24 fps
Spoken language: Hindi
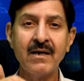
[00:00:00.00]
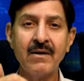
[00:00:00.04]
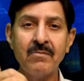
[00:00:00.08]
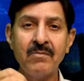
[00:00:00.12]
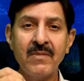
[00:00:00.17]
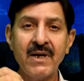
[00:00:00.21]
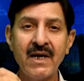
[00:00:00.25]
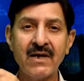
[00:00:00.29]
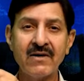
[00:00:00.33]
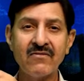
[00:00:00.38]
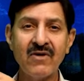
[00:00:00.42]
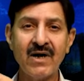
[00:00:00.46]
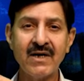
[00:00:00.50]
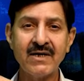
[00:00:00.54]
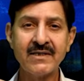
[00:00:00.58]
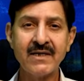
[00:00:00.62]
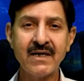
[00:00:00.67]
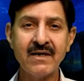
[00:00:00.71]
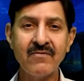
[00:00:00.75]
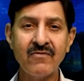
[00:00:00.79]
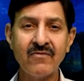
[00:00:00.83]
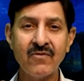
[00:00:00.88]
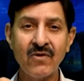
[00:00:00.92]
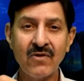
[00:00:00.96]
मियाँ नवाज
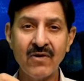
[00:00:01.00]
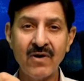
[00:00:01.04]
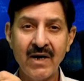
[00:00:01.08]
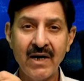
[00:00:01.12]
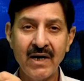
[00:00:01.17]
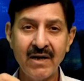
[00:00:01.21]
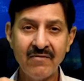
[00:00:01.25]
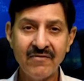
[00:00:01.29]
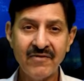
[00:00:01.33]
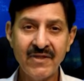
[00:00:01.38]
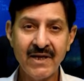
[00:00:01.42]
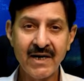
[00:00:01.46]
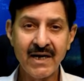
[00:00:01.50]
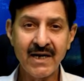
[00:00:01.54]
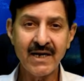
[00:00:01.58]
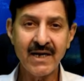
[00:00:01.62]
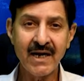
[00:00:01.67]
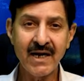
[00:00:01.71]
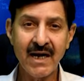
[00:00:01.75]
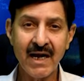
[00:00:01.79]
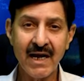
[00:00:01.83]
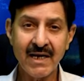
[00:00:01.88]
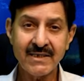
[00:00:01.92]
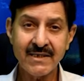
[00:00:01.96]
शरीफ को रिलीफ देंगे
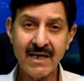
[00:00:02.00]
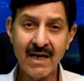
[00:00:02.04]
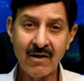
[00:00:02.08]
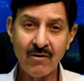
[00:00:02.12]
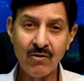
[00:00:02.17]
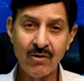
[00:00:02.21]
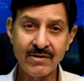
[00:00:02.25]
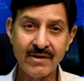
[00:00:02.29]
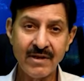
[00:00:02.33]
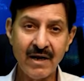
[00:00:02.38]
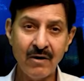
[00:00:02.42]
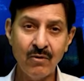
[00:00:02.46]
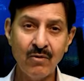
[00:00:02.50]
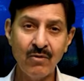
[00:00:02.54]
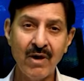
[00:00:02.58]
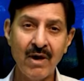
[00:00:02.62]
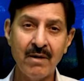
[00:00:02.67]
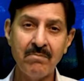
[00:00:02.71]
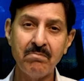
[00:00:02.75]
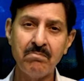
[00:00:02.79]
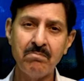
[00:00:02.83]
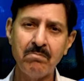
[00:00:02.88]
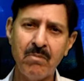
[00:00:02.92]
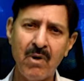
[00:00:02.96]
ऐसा होता हुआ
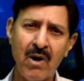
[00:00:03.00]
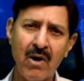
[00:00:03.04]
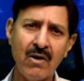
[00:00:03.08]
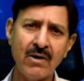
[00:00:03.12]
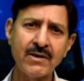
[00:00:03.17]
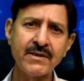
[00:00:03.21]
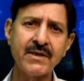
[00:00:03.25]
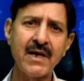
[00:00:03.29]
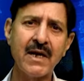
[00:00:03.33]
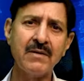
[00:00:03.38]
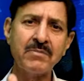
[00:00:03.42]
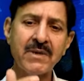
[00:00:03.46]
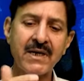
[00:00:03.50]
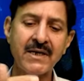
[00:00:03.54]
बहुत कम